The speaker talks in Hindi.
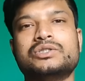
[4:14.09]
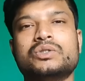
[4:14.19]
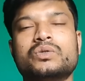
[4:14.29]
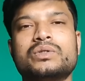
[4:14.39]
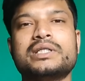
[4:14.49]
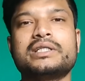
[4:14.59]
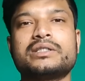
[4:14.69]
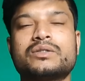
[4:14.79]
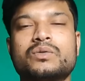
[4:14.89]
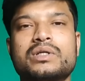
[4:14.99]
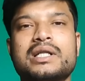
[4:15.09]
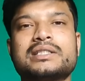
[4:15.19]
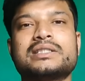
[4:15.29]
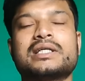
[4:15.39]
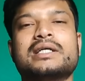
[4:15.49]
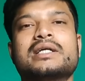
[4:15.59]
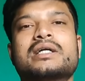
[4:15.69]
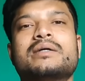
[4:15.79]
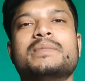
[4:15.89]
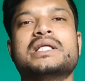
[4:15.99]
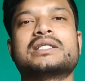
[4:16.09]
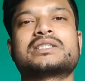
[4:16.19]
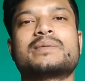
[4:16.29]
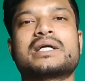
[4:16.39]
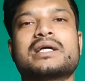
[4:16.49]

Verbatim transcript: जिन्होंने टुंडला से कहीं ना कहीं विधानसभा